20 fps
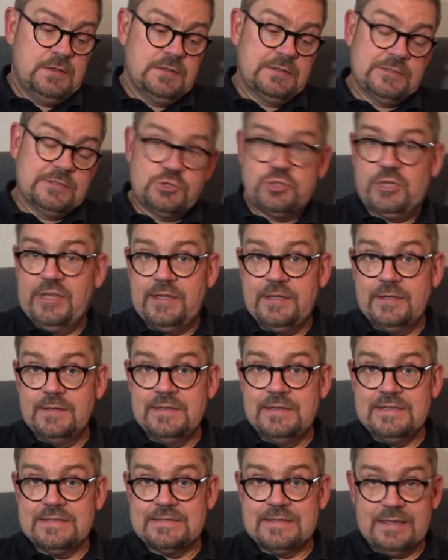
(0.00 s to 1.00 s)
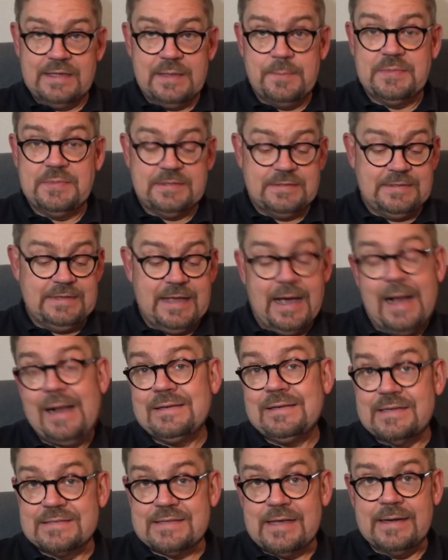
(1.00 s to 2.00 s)
Geschichten, die es da gibt, die
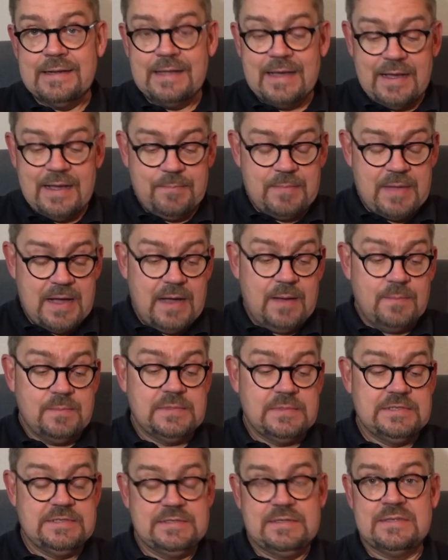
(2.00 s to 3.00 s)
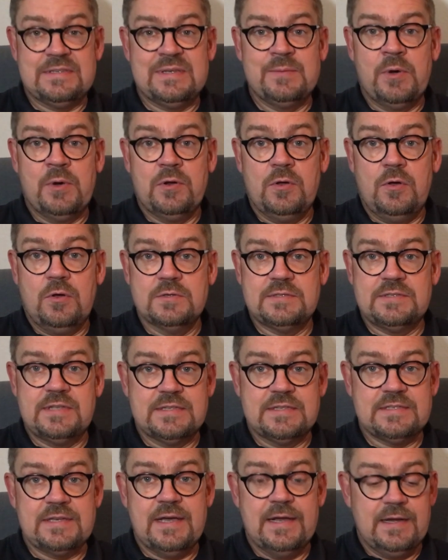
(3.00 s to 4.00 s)
Altersangaben haben, ist das immer noch aus der
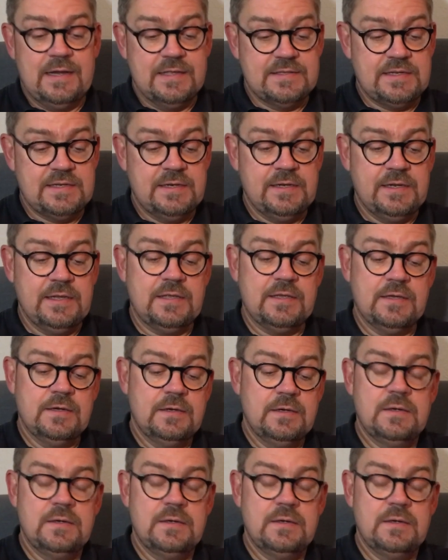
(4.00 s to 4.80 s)
Zeit letztendlich,